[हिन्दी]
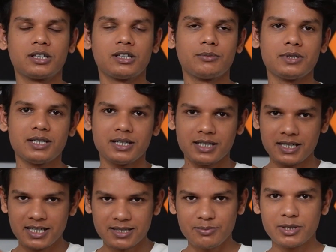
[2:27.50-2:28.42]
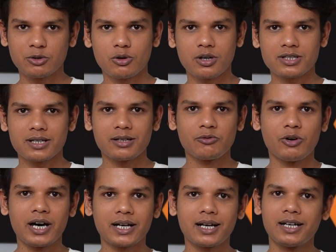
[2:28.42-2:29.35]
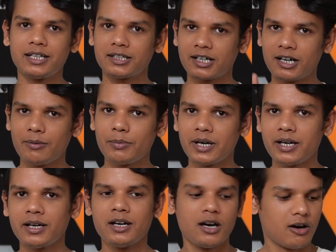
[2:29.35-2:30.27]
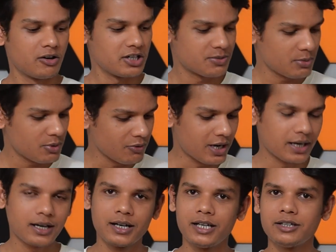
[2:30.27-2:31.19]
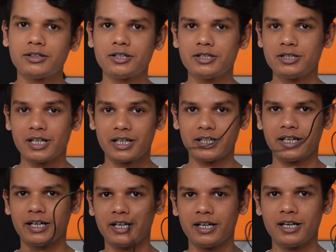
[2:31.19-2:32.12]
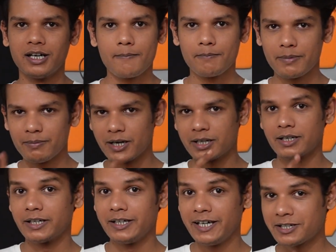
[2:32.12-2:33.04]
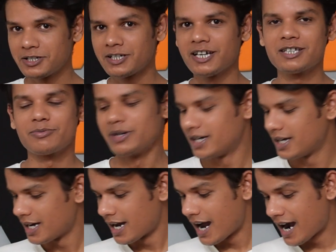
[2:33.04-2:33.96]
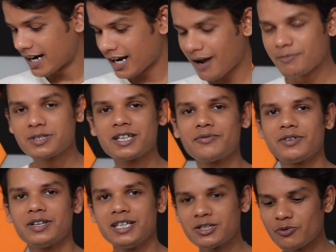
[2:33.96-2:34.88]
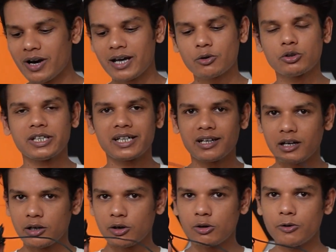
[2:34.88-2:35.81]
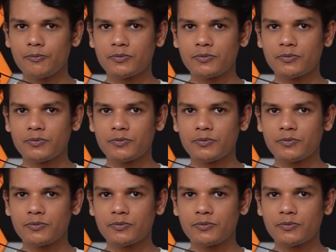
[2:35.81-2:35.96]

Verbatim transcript: मतलब कि इसमें थोड़ा सा वायर का लेंथ कम है और इसमें वायर का लेंथ ज़्यादा है बट एक चीज़ है इसमें अगर आप सिर्फ इस वायर को देख रहे हो